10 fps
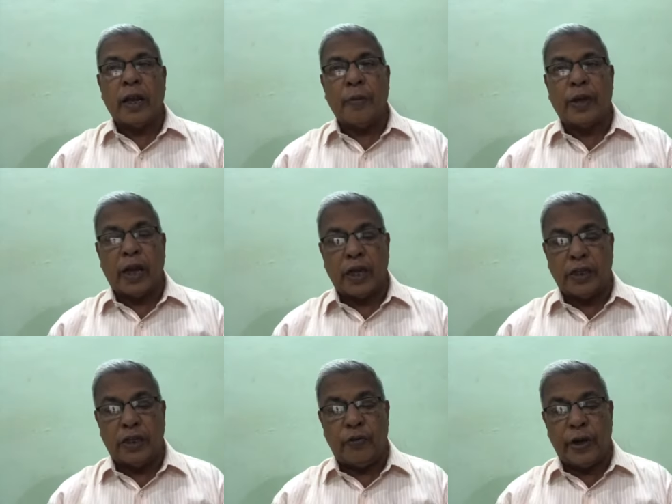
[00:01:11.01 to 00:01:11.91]
நமக்காக
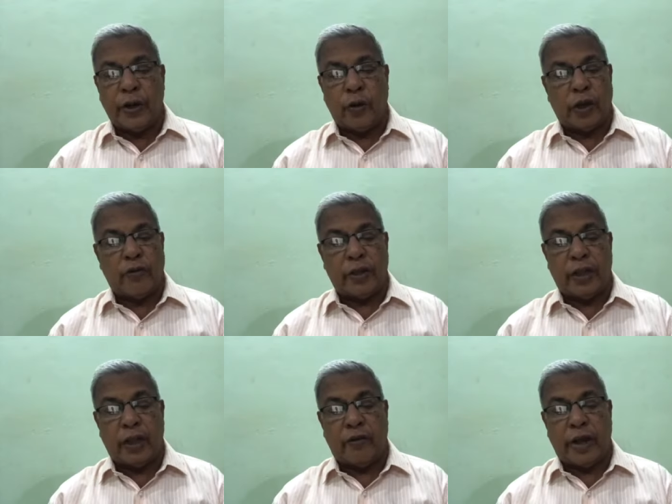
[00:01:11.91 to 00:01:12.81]
ஜீவனை கொடுக்க
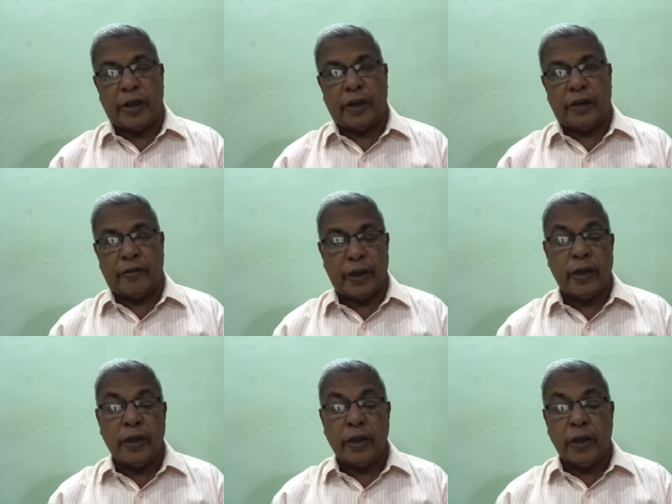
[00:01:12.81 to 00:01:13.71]
வந்த தேவனாக இருக்கிறார்
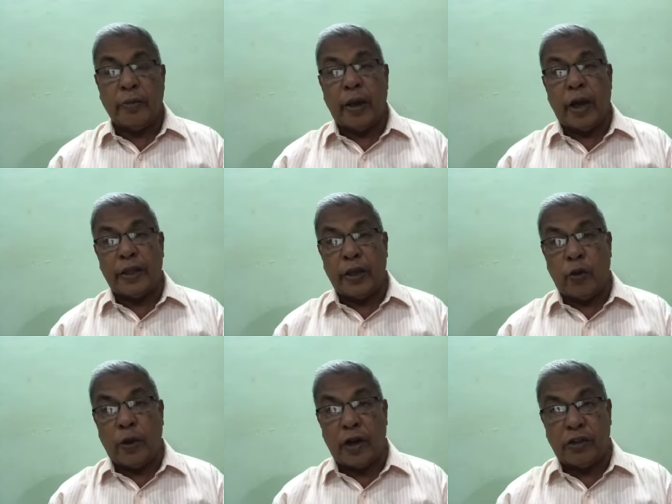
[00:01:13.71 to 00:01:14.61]
மாதிரி அதே
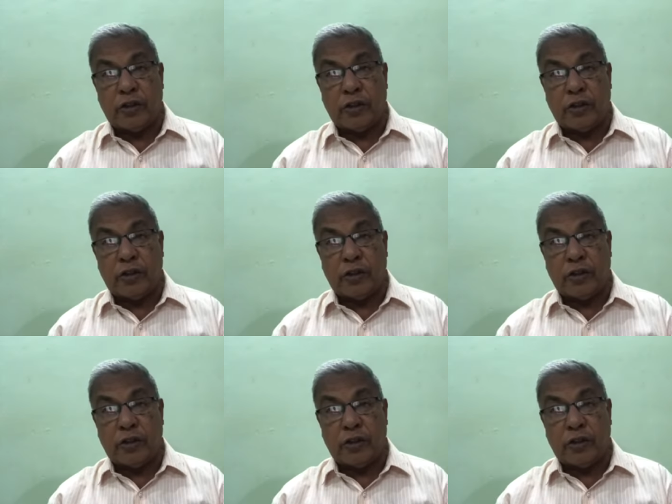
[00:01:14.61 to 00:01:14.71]
யோகா